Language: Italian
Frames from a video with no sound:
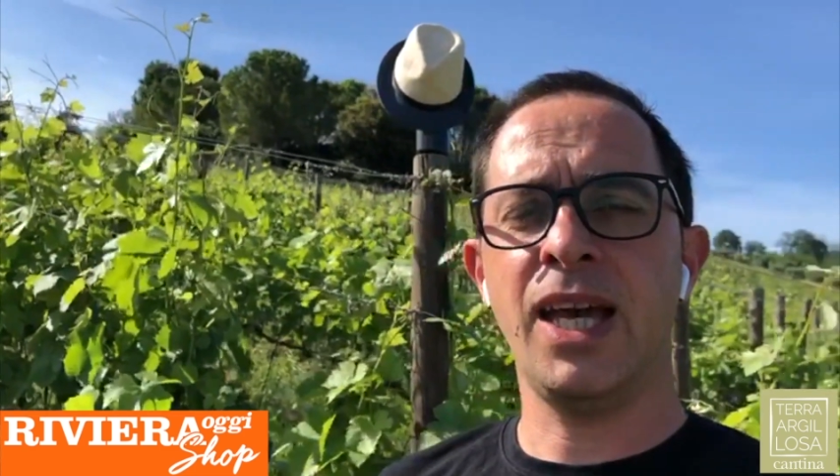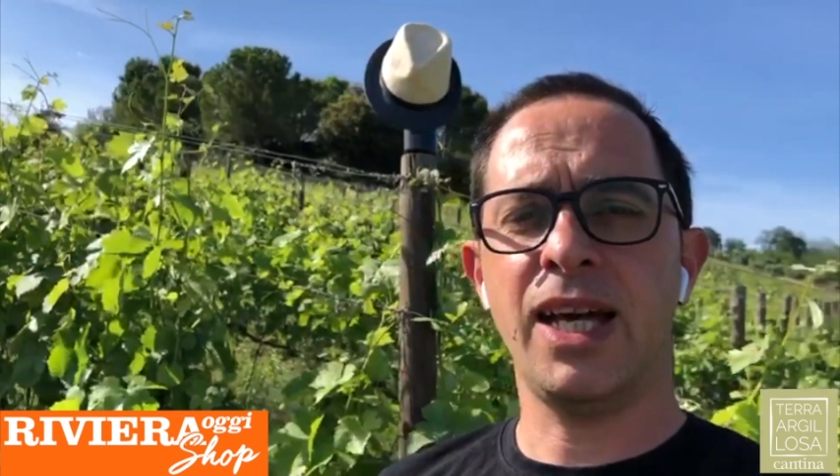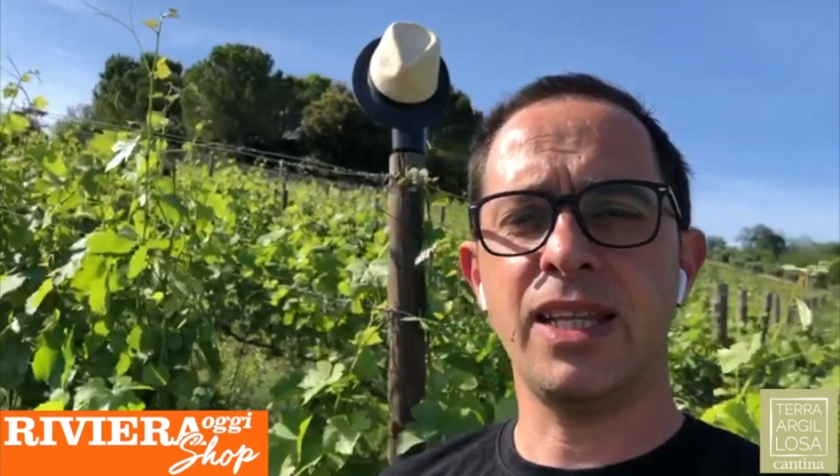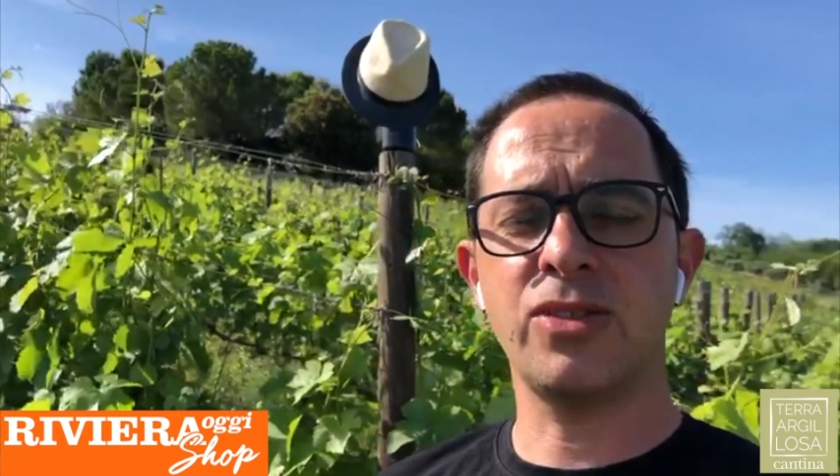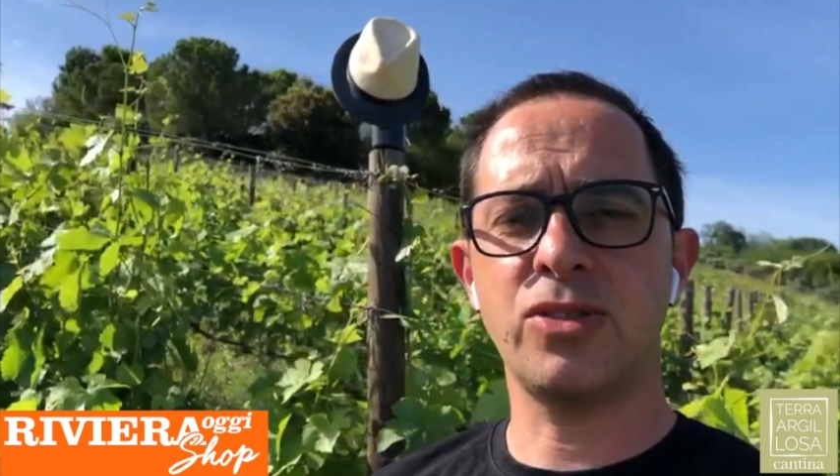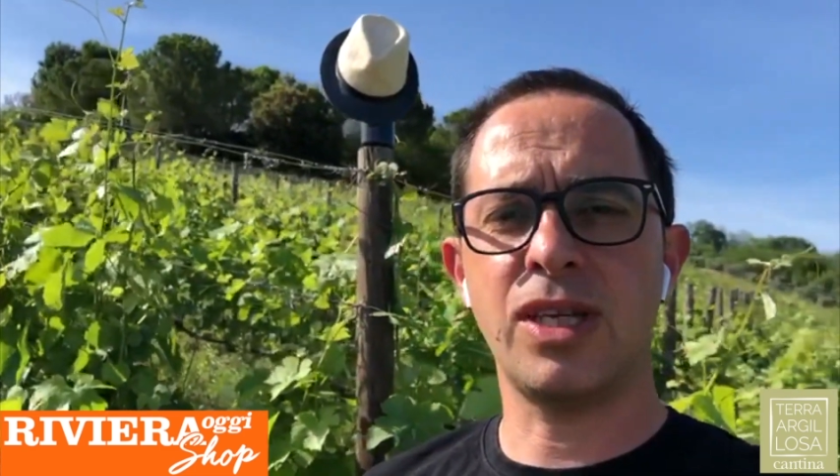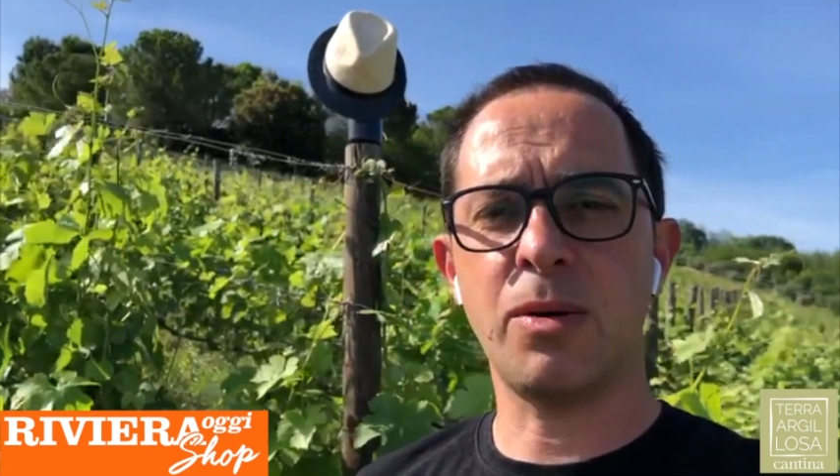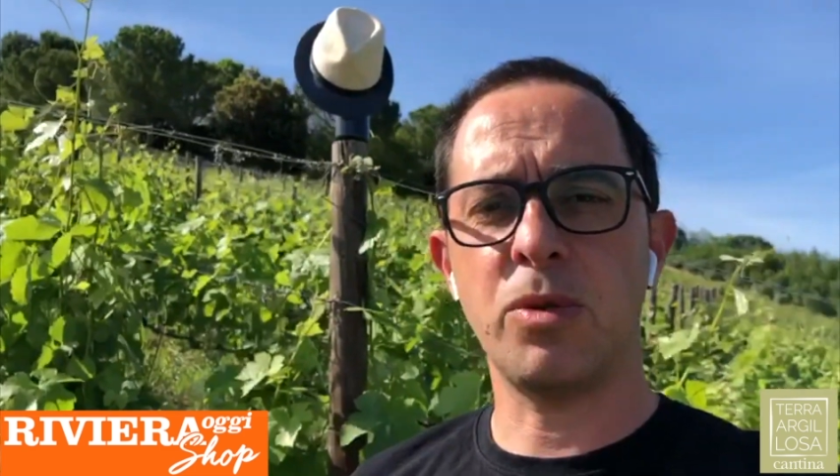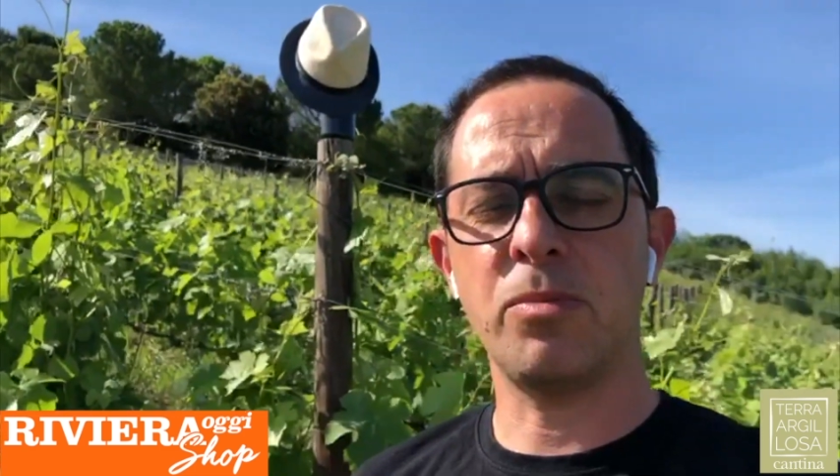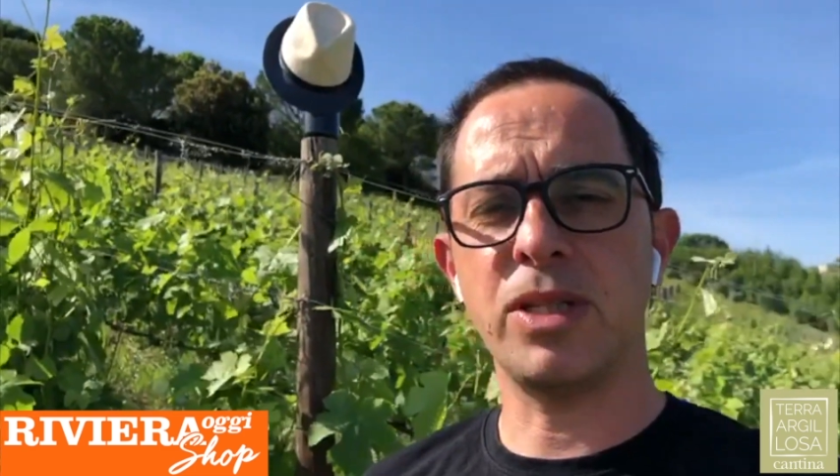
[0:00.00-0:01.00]
Adesso
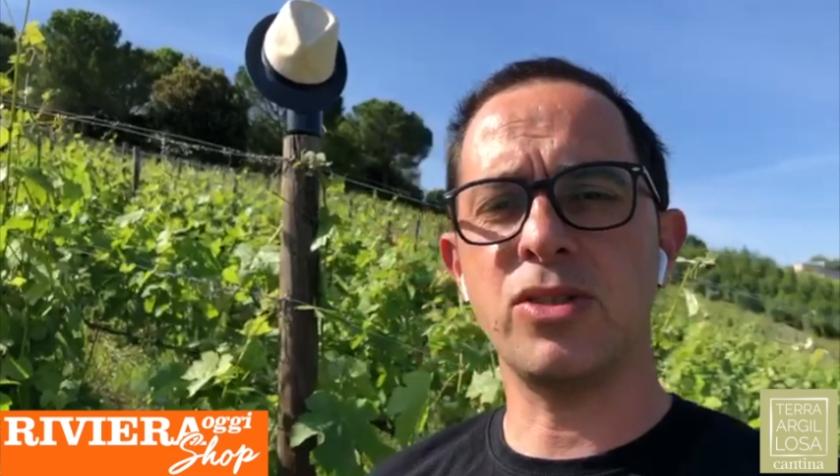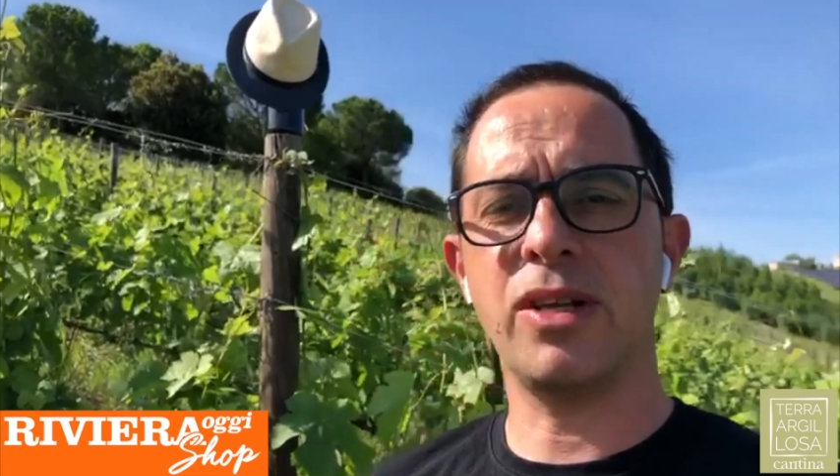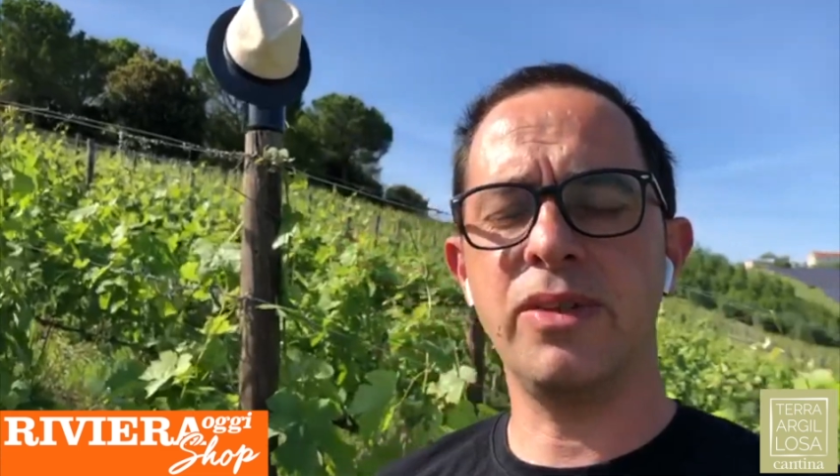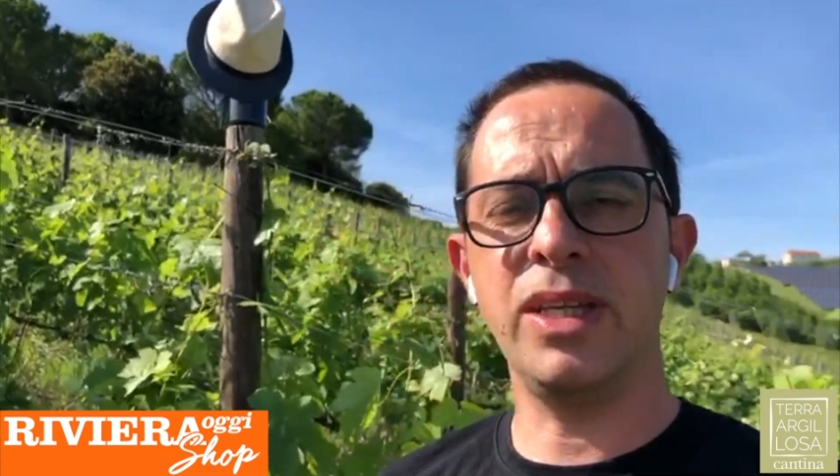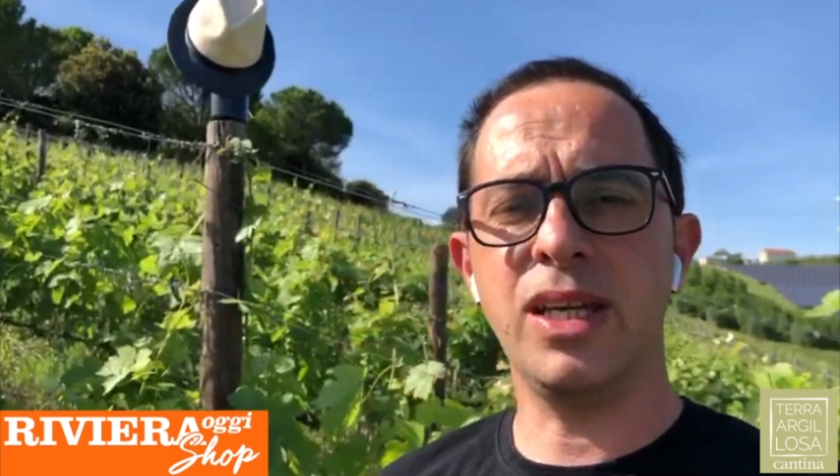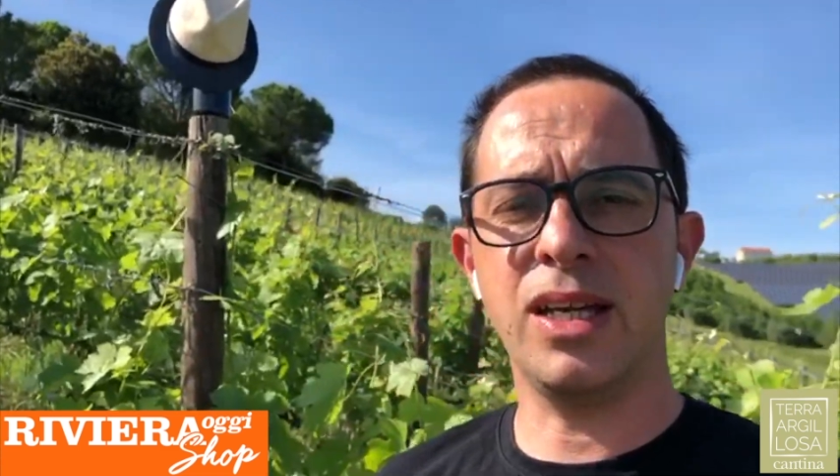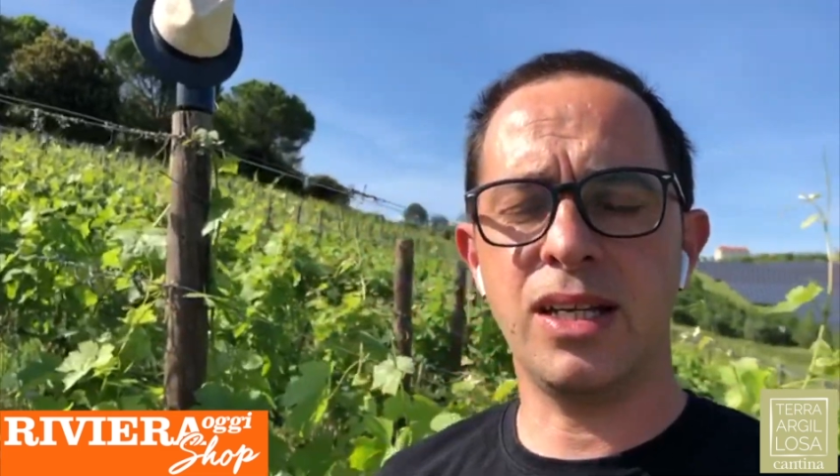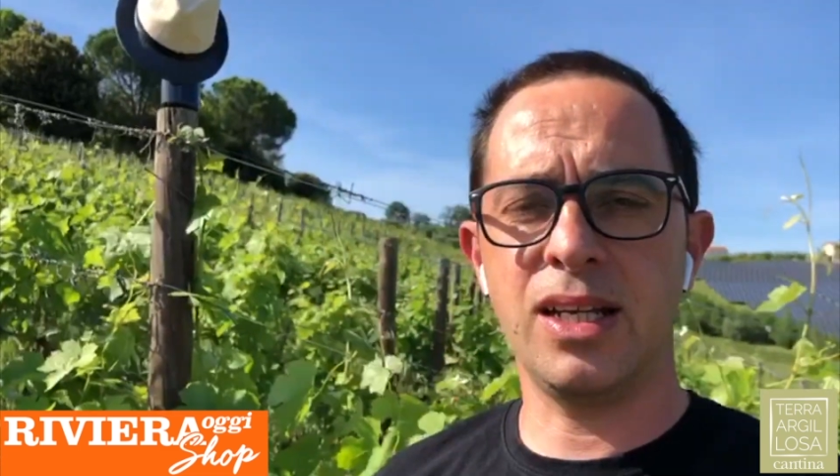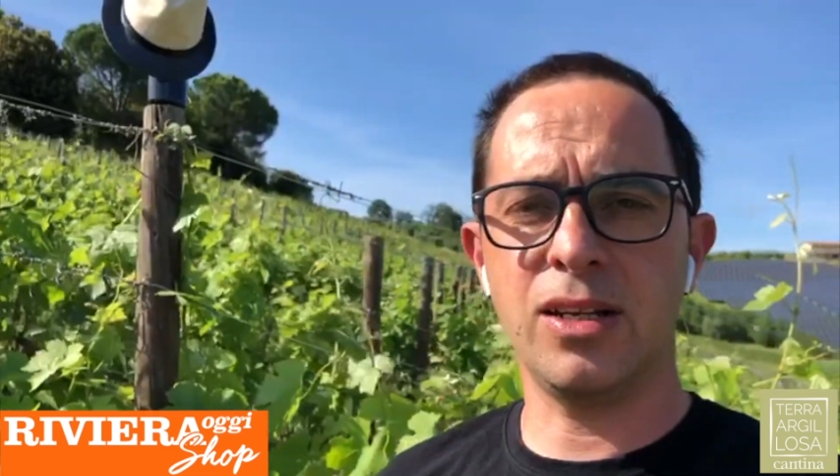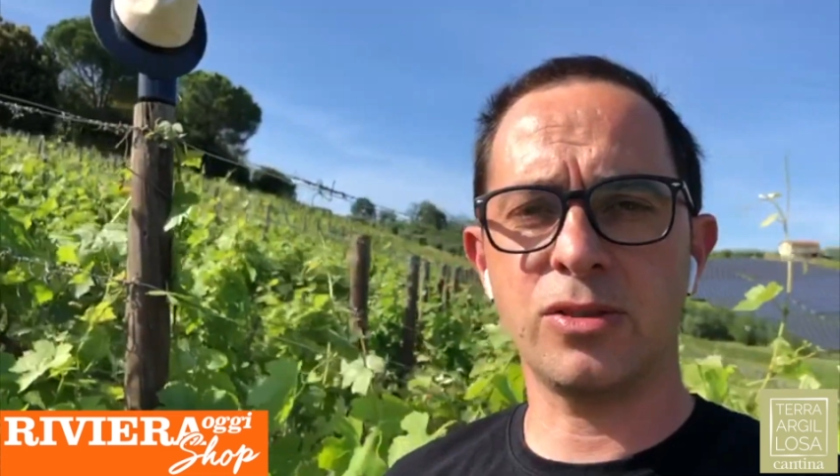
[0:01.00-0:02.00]
siamo in mezzo alla vigna
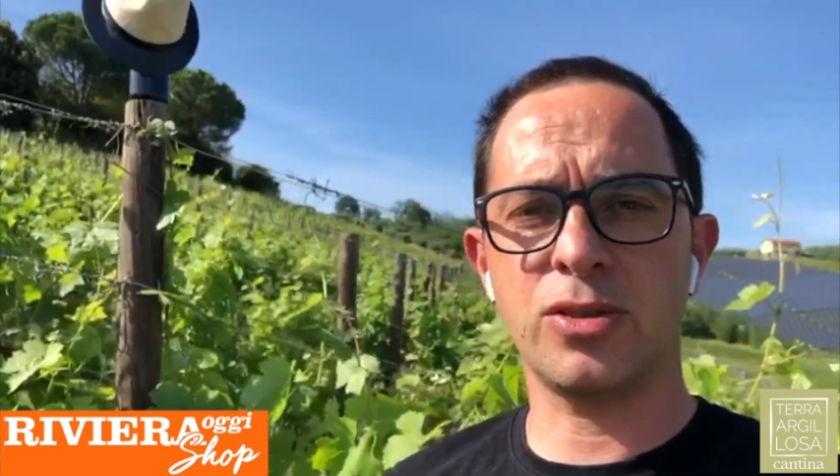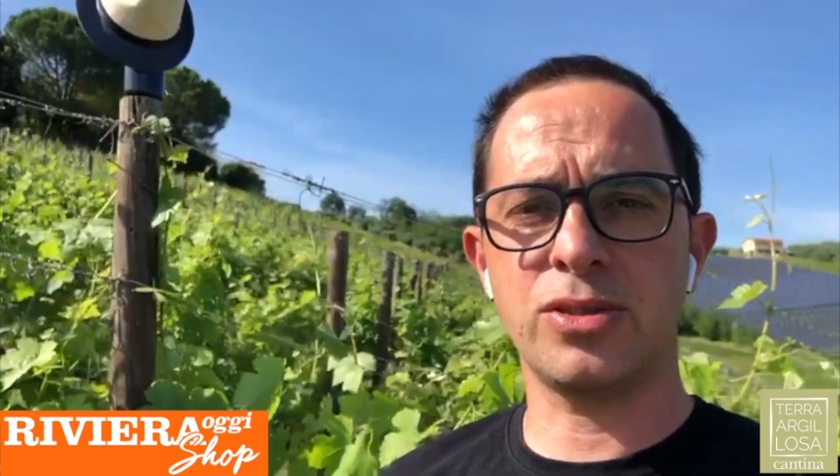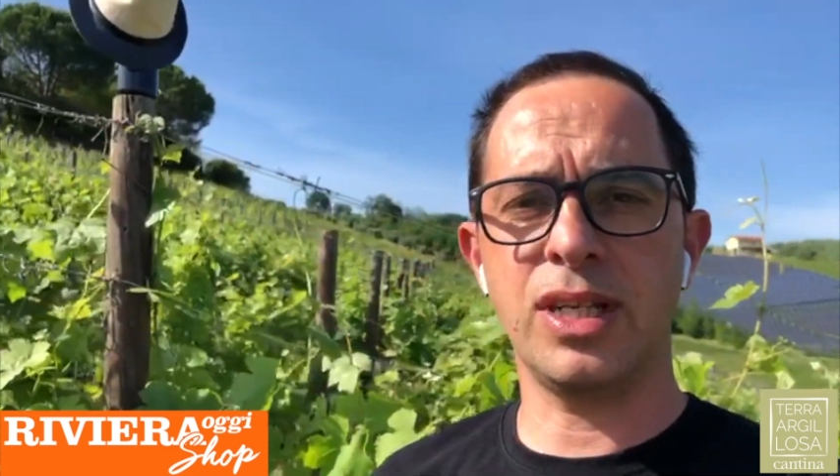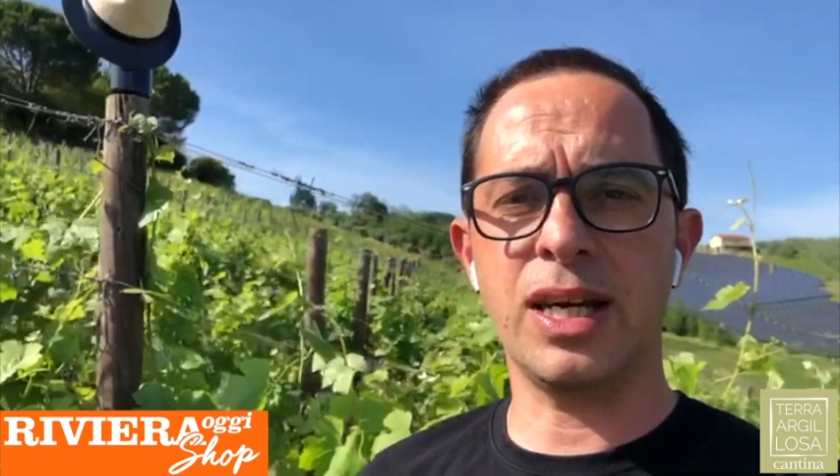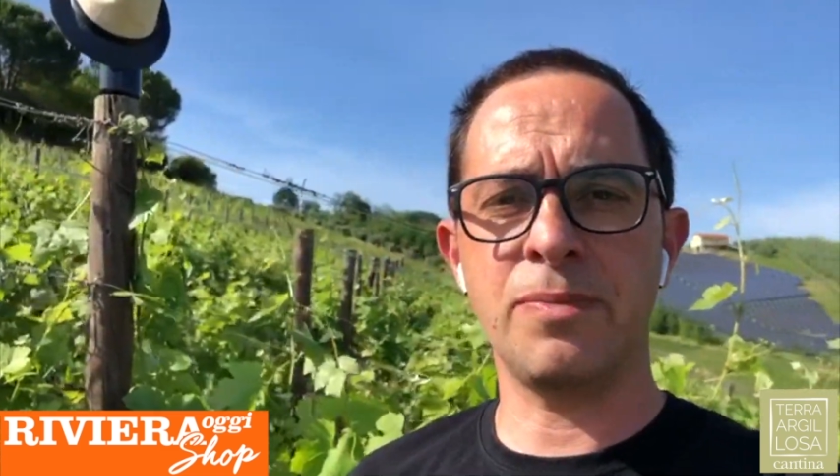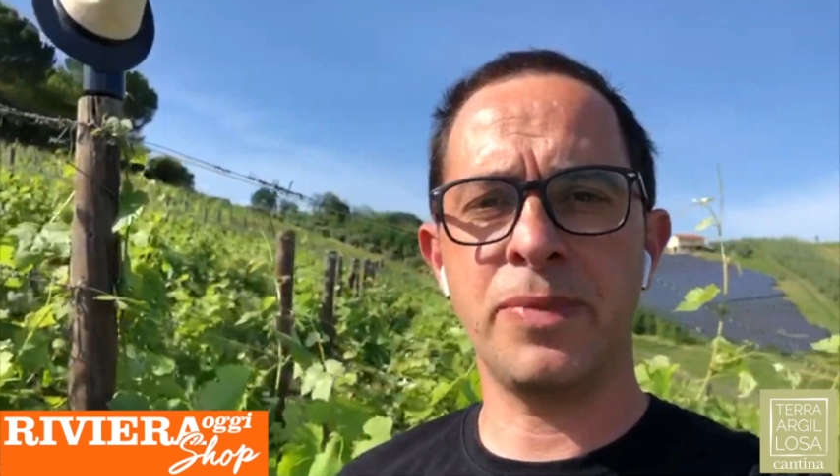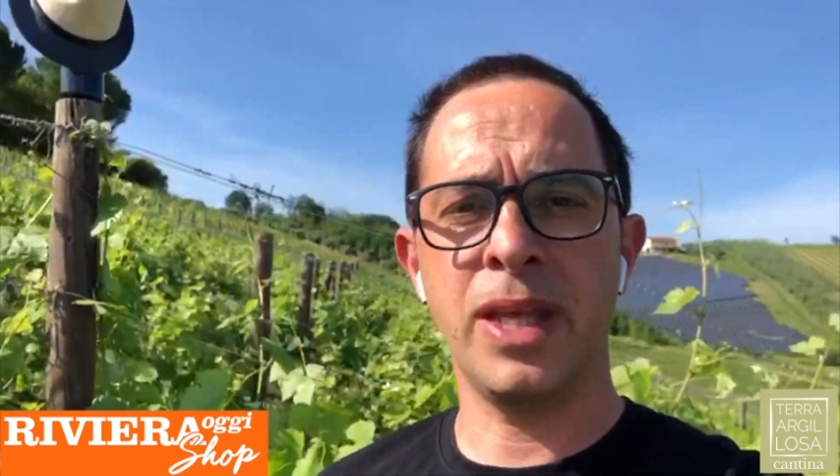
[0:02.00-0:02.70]
nel nostro Sirà.